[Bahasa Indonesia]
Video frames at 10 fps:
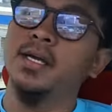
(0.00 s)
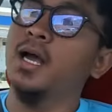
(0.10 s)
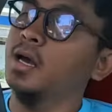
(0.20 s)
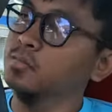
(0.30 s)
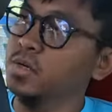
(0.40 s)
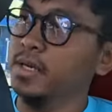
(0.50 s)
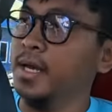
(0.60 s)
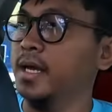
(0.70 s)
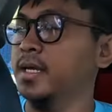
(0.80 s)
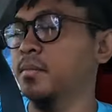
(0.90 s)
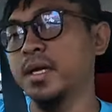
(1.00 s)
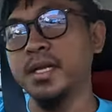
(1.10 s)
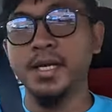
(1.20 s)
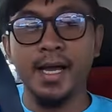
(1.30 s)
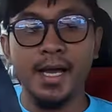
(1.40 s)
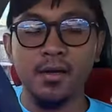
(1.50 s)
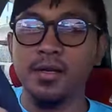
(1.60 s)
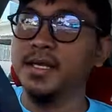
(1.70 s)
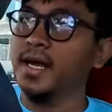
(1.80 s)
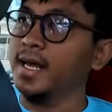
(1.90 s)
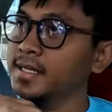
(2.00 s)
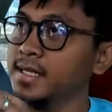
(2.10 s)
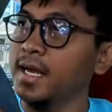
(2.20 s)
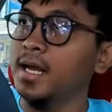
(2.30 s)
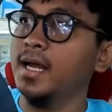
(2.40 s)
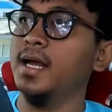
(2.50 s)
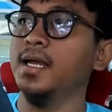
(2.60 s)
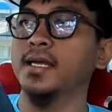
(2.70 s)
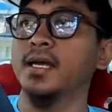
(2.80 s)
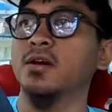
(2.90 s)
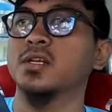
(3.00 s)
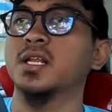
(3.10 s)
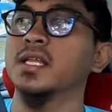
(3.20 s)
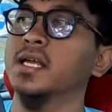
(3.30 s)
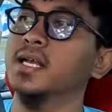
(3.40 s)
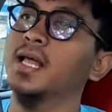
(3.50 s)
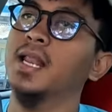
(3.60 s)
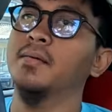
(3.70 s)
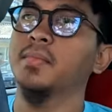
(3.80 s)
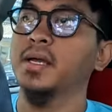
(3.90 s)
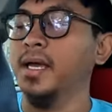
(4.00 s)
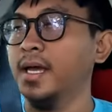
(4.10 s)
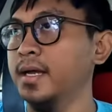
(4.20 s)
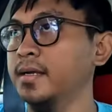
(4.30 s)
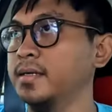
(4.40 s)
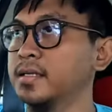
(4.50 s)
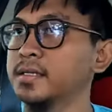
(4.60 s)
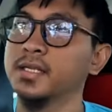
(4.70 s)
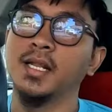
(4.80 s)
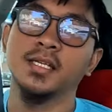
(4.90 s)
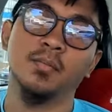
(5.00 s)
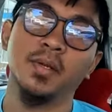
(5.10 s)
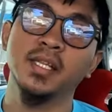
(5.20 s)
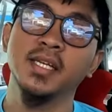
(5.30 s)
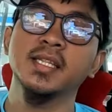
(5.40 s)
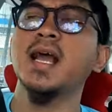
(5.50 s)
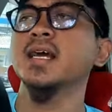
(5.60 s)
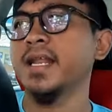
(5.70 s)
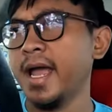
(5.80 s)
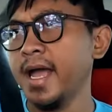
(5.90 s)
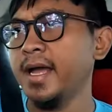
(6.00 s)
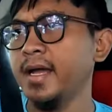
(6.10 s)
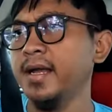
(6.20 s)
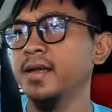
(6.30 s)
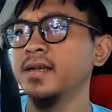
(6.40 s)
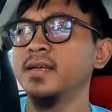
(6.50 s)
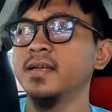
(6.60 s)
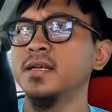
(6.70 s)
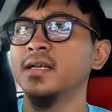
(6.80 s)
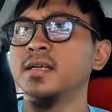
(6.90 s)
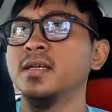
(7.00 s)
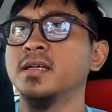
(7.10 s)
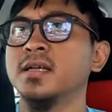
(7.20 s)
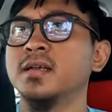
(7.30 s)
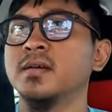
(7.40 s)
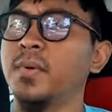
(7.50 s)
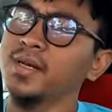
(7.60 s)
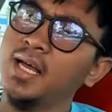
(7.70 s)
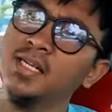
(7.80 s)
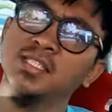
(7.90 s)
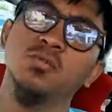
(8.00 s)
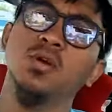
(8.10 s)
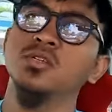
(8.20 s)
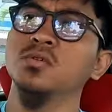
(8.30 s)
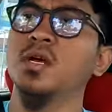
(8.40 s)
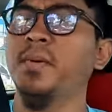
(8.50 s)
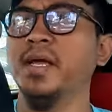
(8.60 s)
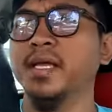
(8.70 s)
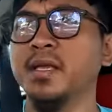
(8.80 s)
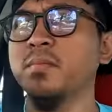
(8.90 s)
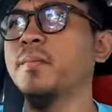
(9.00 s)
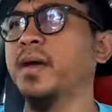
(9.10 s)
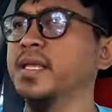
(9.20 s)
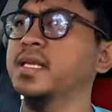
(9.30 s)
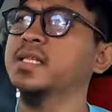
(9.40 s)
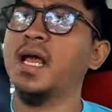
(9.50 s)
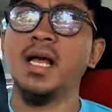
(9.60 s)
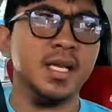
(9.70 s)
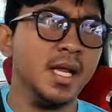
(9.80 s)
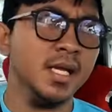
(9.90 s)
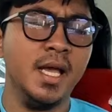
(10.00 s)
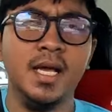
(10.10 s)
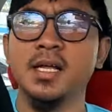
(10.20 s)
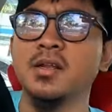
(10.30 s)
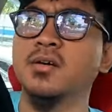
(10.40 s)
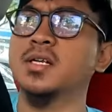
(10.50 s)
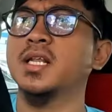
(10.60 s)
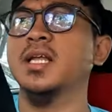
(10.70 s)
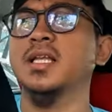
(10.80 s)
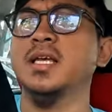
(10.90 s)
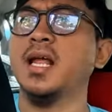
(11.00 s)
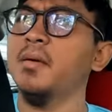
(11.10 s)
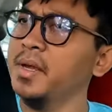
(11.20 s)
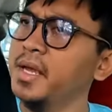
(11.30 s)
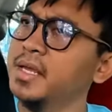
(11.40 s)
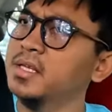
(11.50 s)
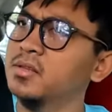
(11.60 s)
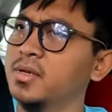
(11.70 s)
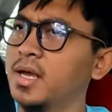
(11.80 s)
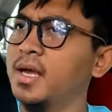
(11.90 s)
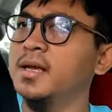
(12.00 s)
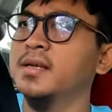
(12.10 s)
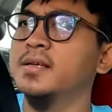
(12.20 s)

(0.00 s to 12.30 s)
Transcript: okay, alhamdulillah ya. Ya begini ya kalau di Jakarta ya orderannya nggak lama ya. Tidak seperti di Tangerang. Padahal sih gue juga pengennya mamainya di Tangerang ya kalau orderannya rame gitu ya